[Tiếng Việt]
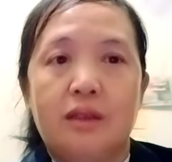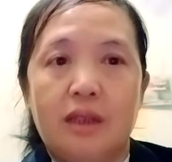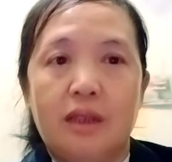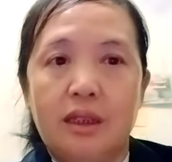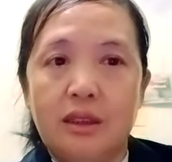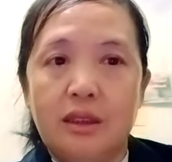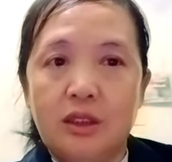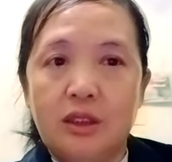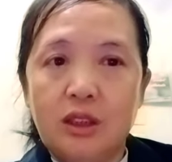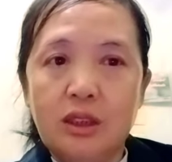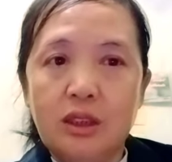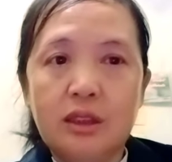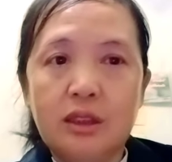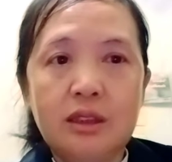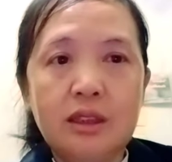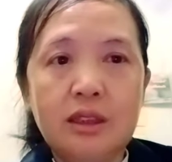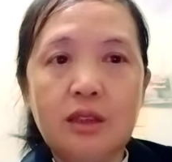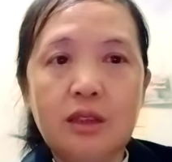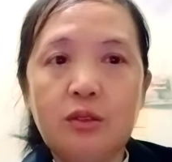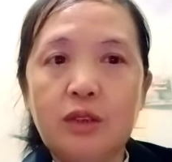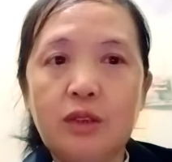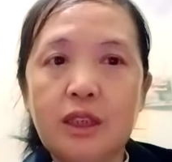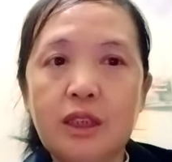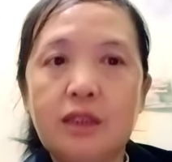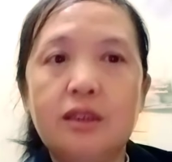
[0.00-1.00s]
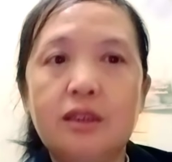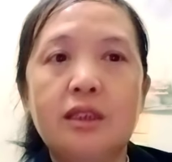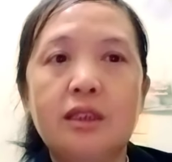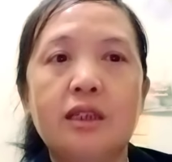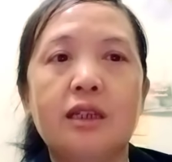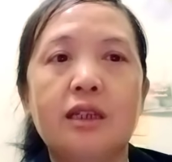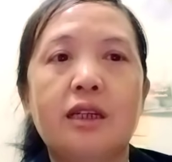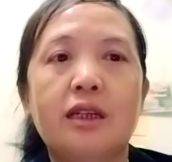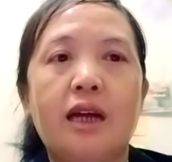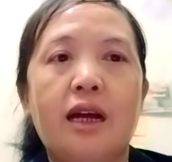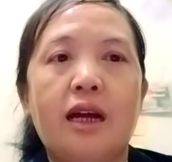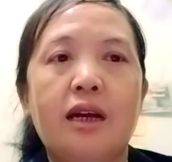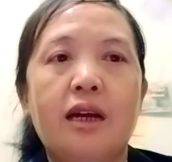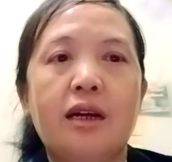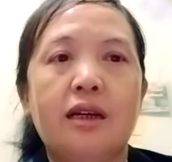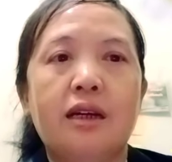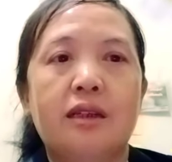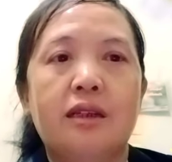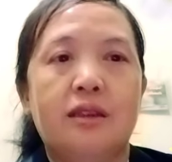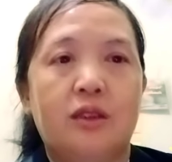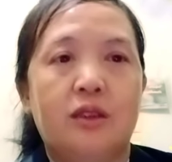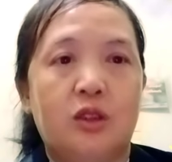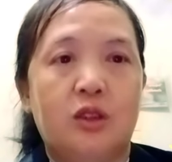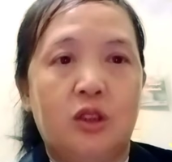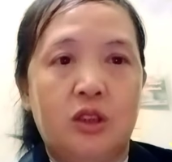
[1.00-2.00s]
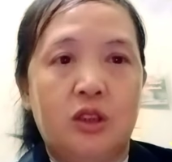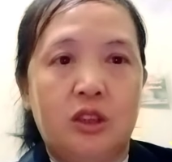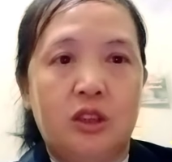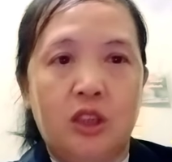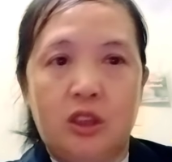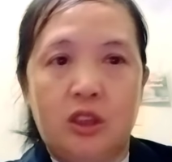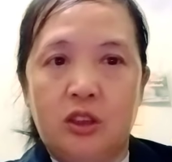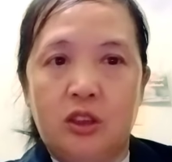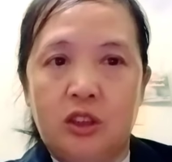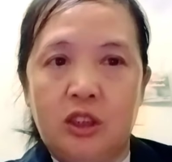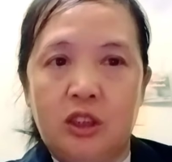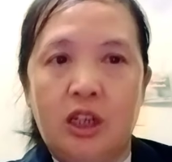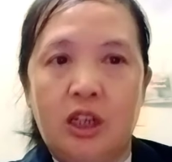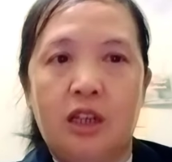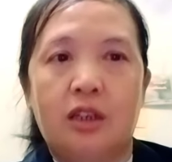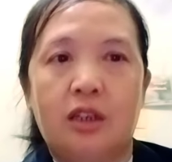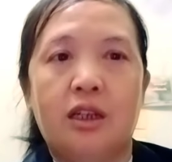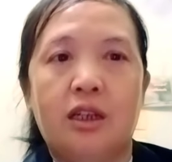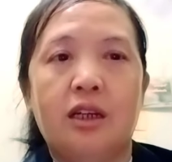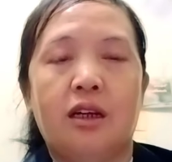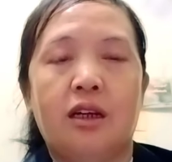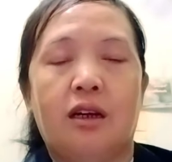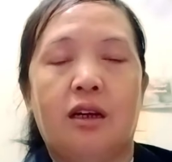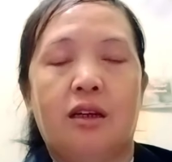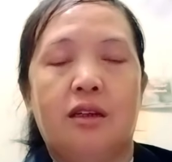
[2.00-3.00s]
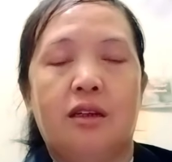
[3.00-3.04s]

tờ si si vi trình nè nữ chờ chờ nè